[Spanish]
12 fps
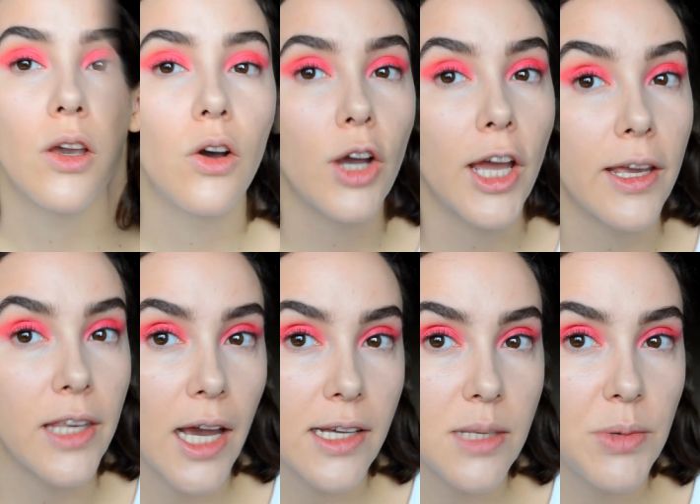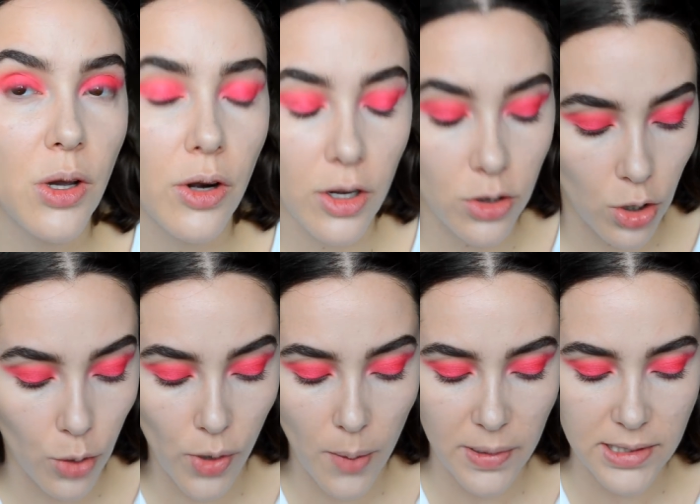Ok, ya que está mi corrector
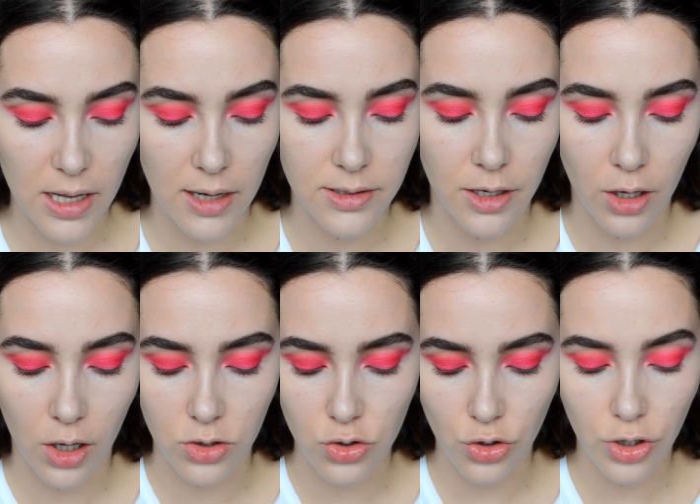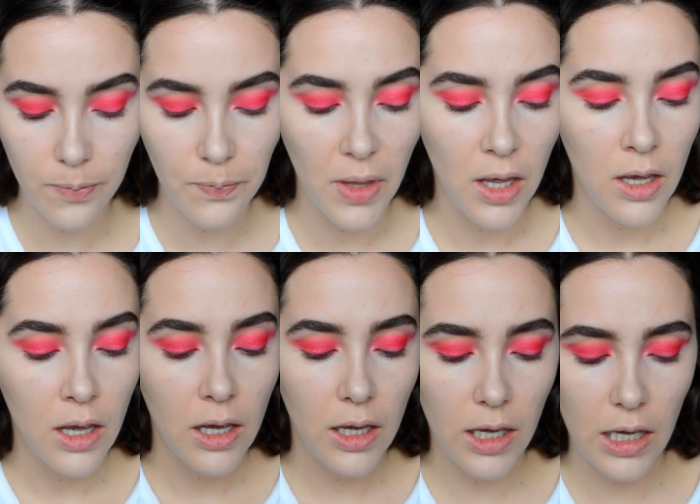voy a pasar a hacer contour
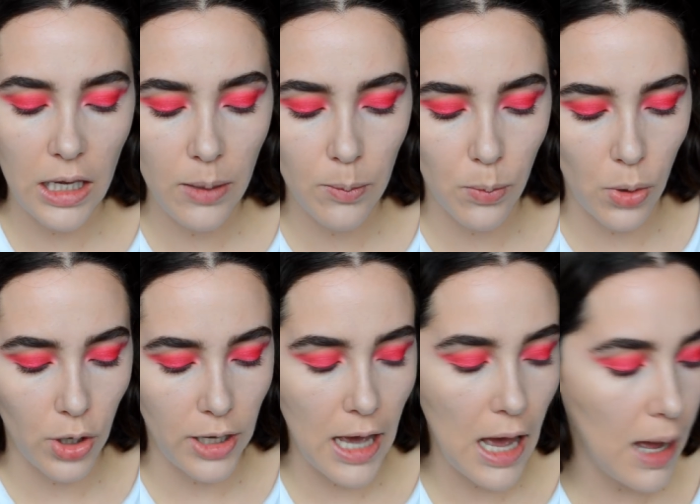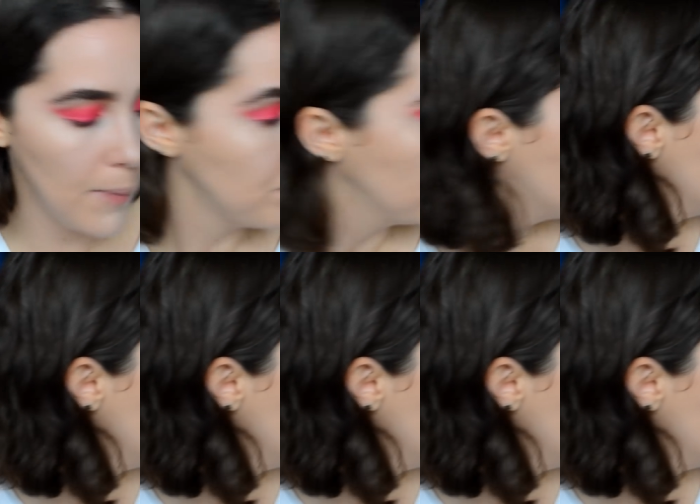y voy a